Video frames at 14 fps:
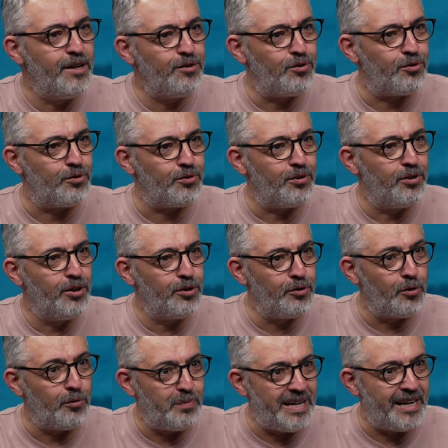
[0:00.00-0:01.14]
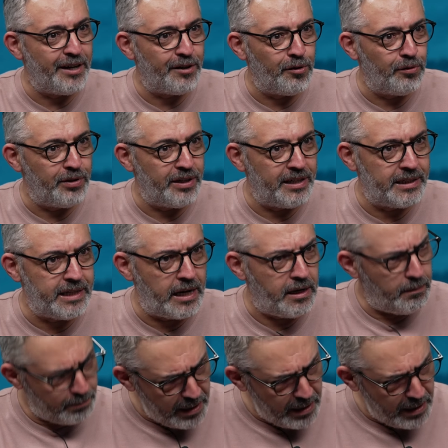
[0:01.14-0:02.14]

çocuğu gün bir yere gönderirken.